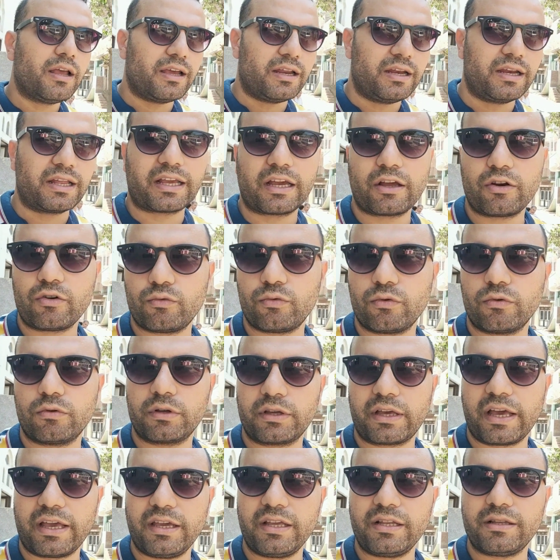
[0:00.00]
اللي
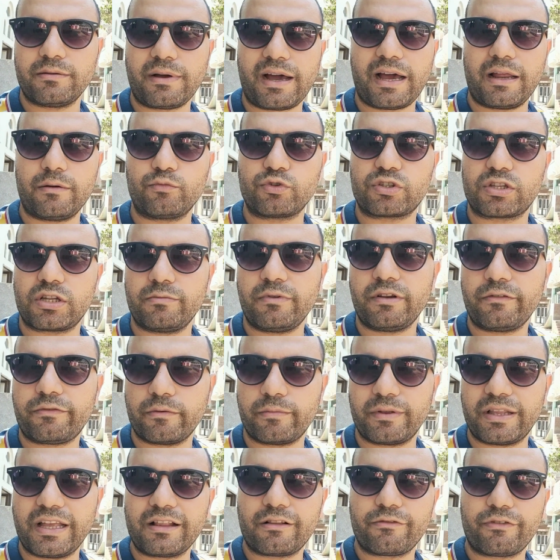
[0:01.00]
كانوا جايين مع المسلمين
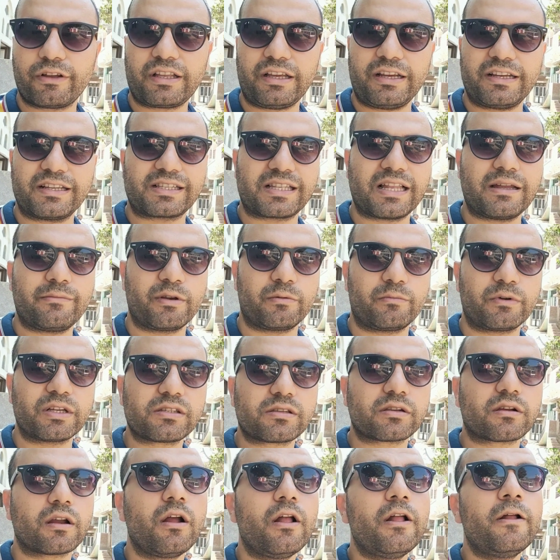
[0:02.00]
في بدايه الفتح الاسلامي
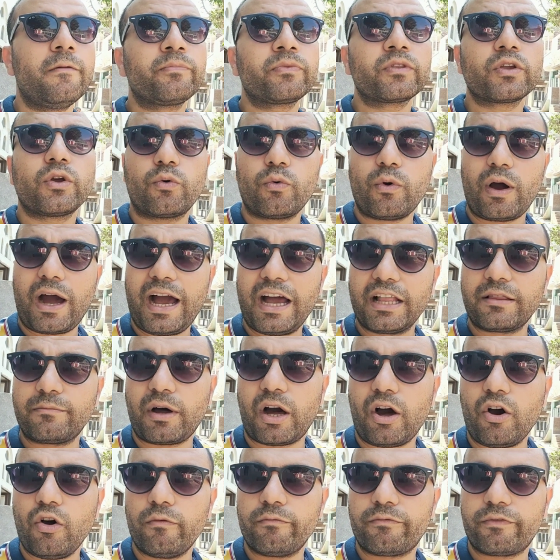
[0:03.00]
لمصر وقعد
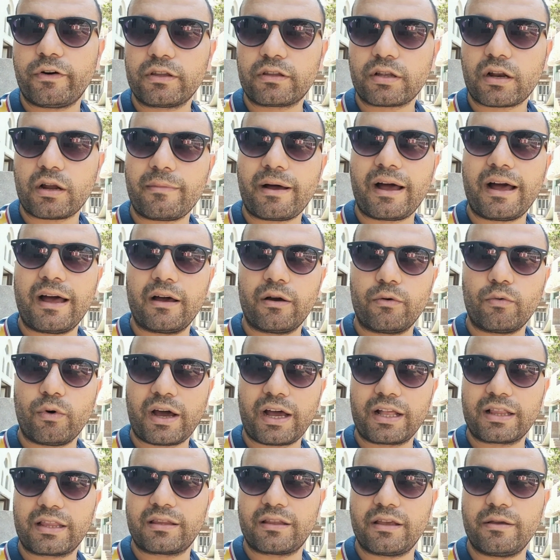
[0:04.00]
معاهم فتره مع
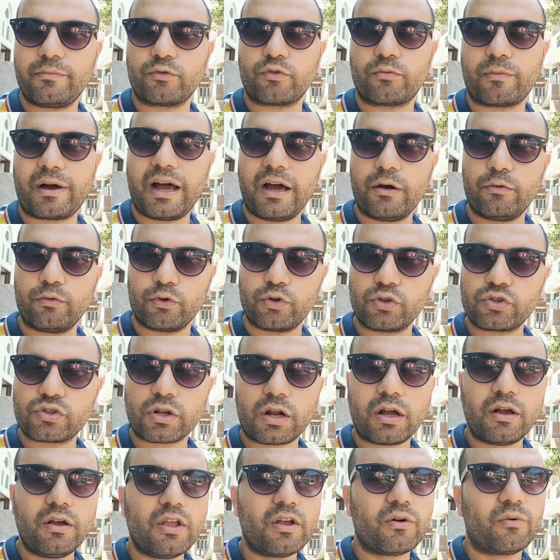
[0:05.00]
وخد ابنه معاه
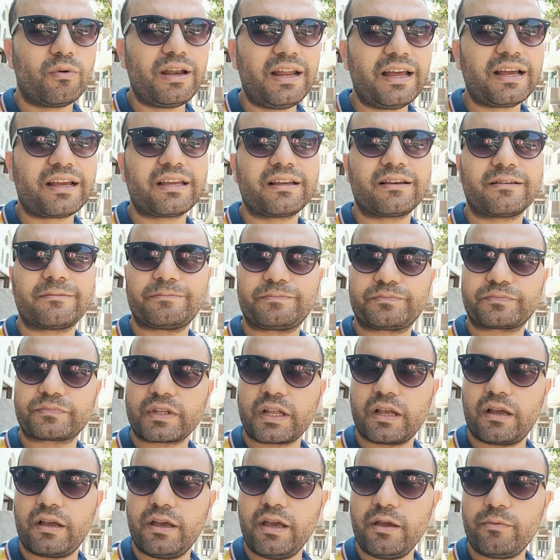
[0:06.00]
والاسره ولكن
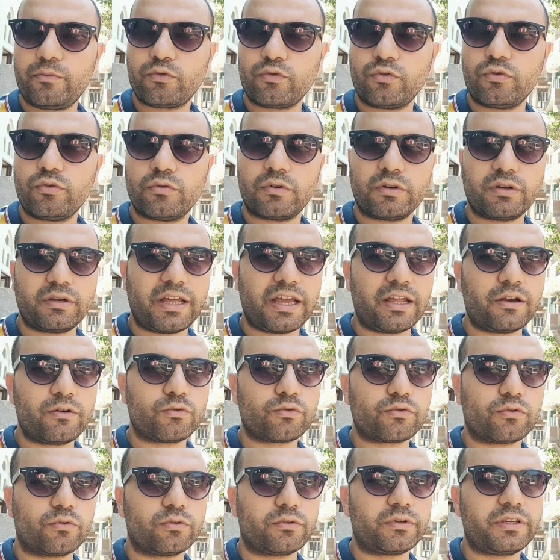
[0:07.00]
ابنه
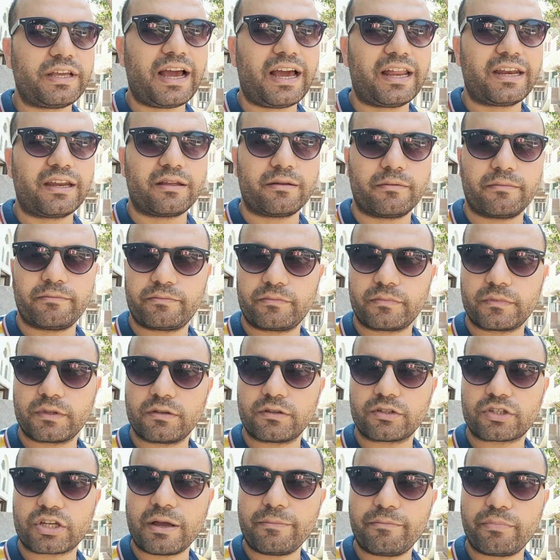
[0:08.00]
لانه يعني
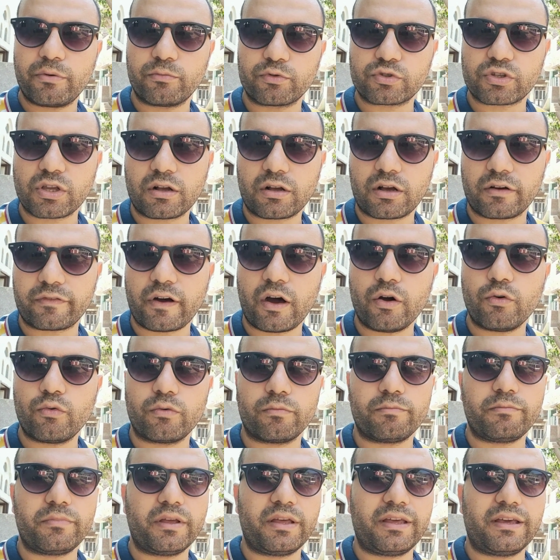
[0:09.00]
شاب مثقف
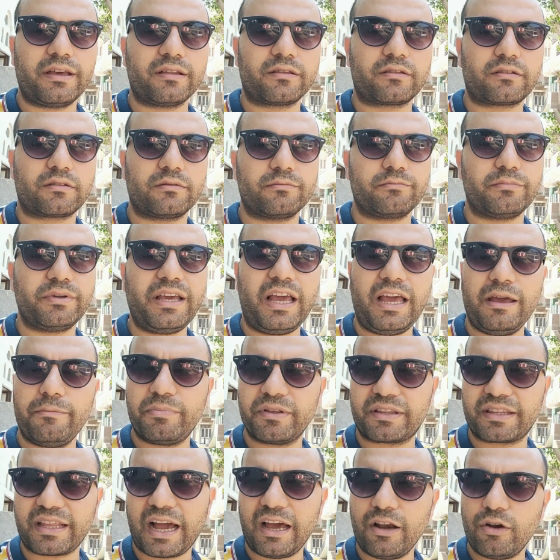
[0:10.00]
او
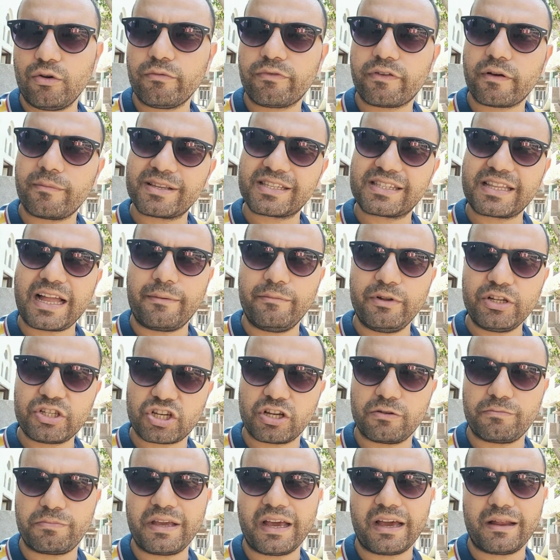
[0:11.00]
بيحب التعلم فما
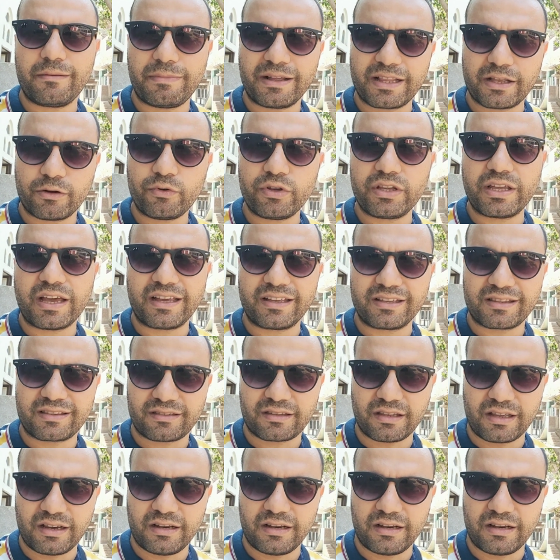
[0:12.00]
استحملش البيئه البدويه